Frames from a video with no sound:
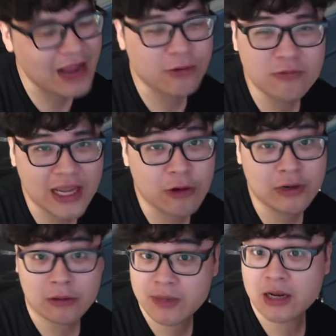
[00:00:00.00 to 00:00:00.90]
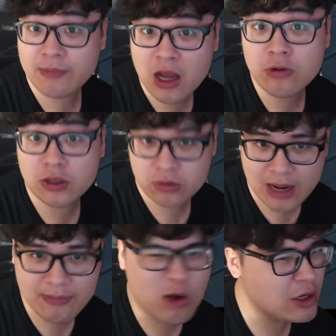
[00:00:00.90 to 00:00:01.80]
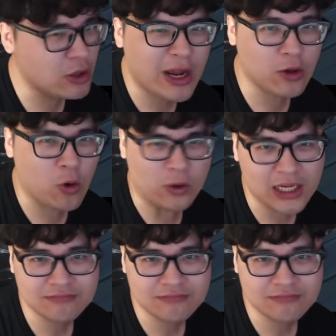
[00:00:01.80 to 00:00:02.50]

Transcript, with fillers: cũng kêu đặc biệt là mấy ông điện thoại mấy ông điện thoại là khổ nhất